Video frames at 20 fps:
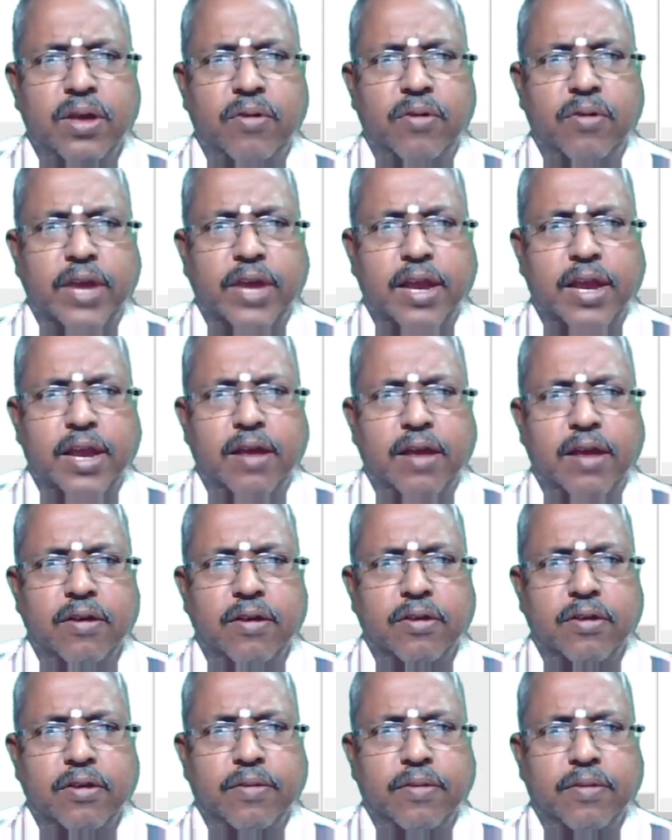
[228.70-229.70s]
ஓகேங்களா
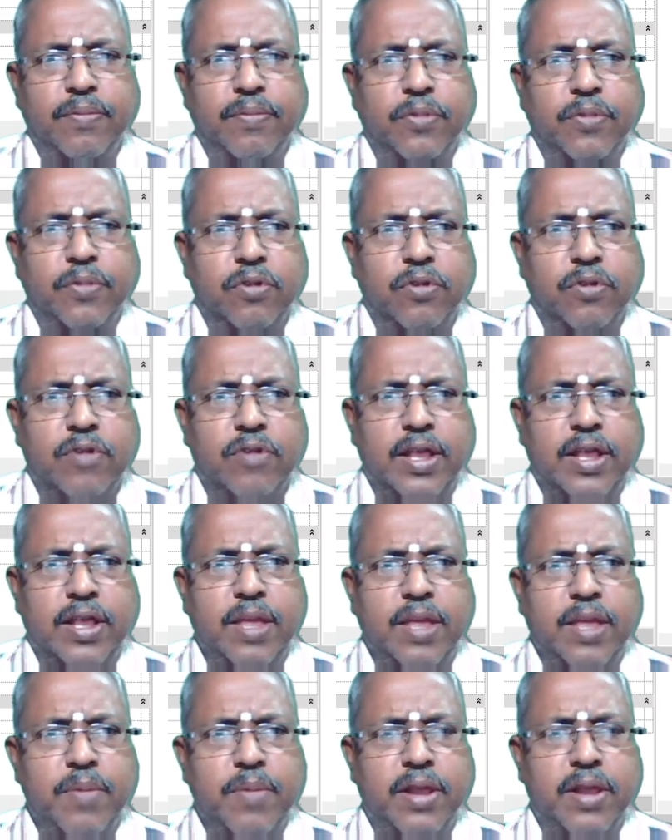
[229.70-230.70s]
ஸோ
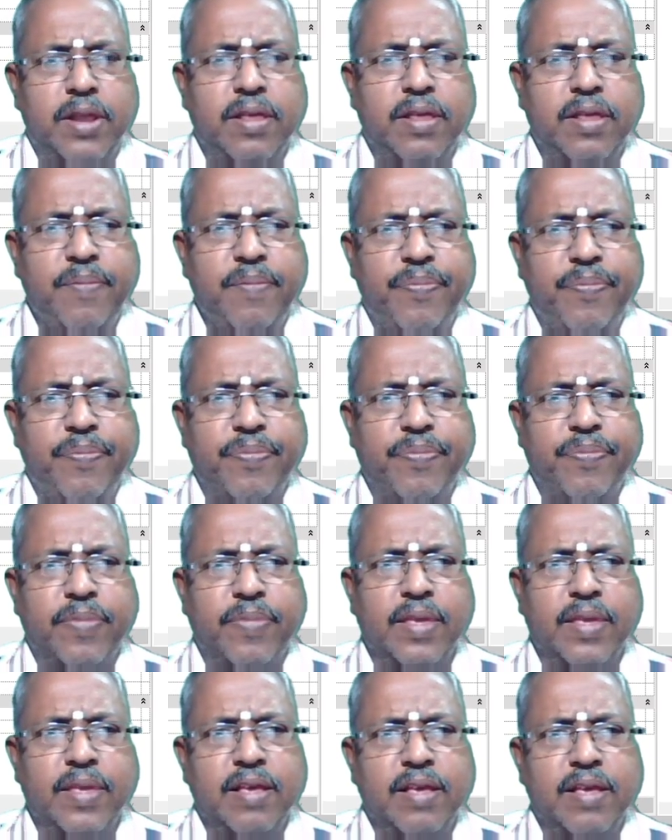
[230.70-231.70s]
அதே மாதிரி தான்
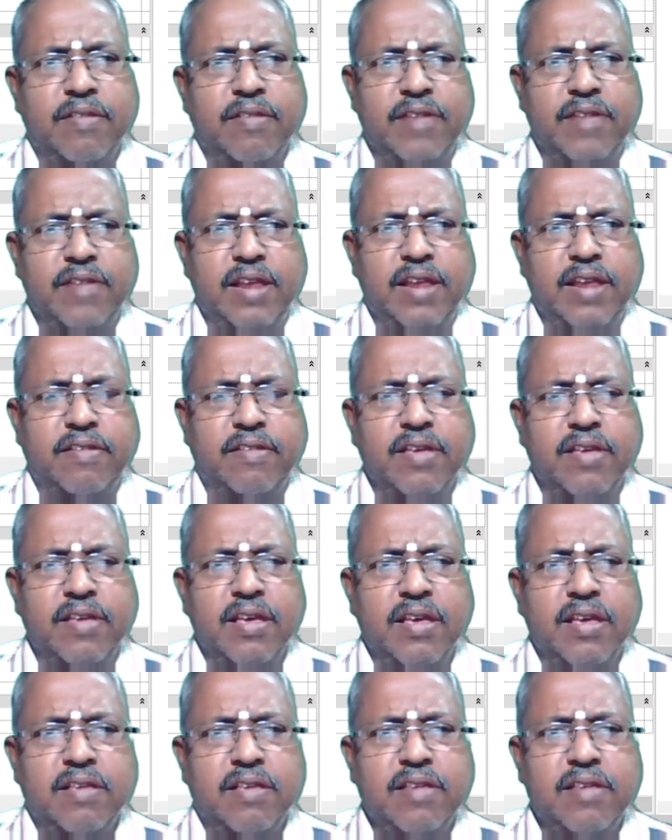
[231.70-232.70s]
சீலிங்ஸ்
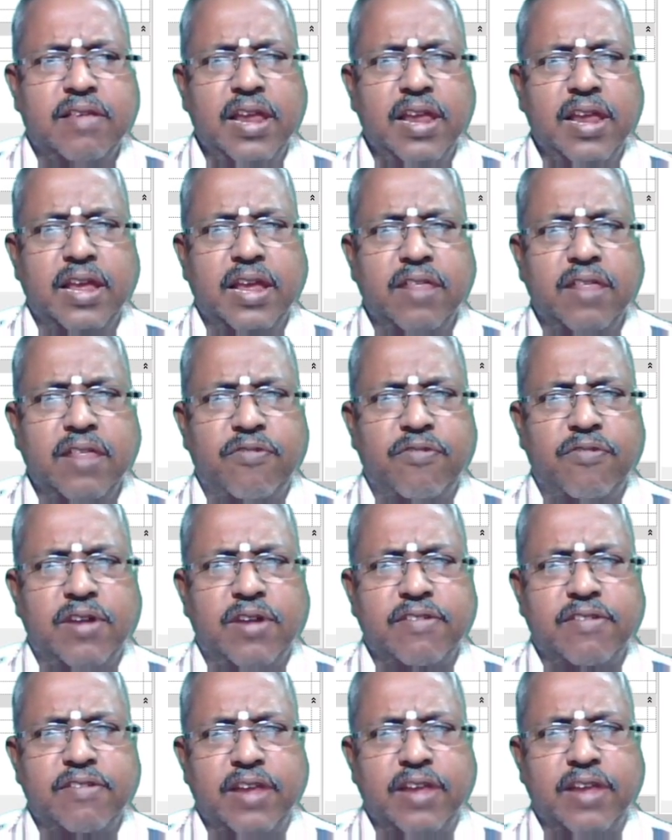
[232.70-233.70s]
சீலிங் வந்து
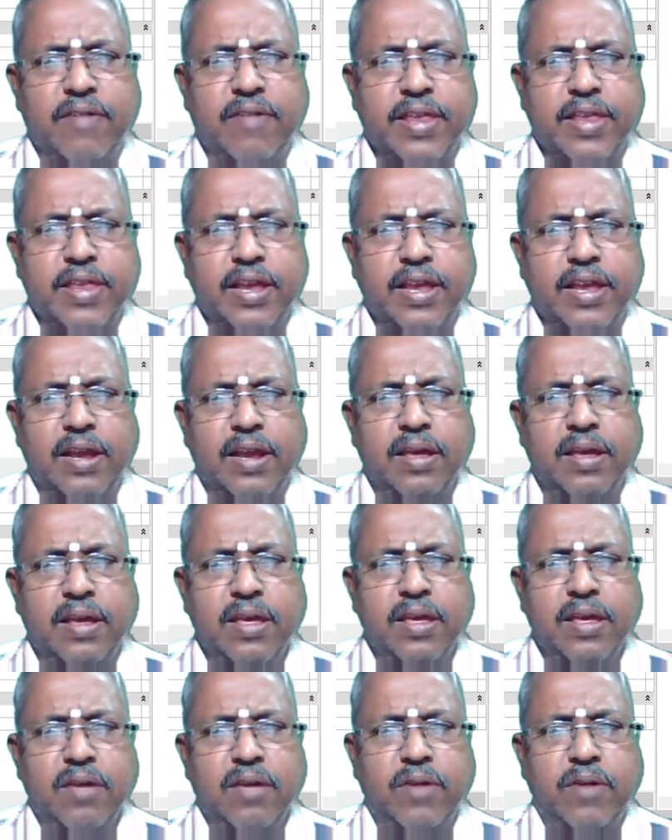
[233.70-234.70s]
ஃபால் சீலிங் வரைஞ்சிக்கலாம்
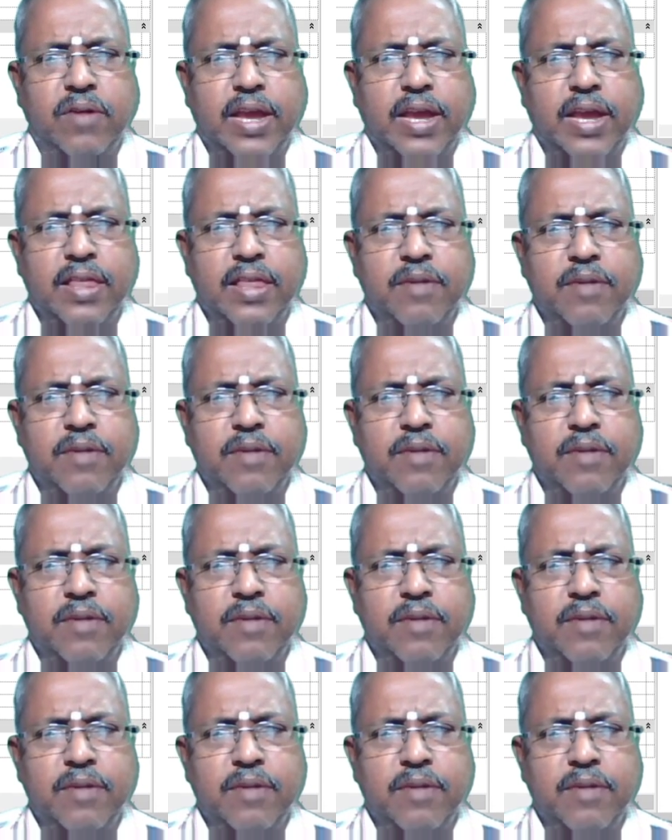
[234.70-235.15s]
ஓகே இதில்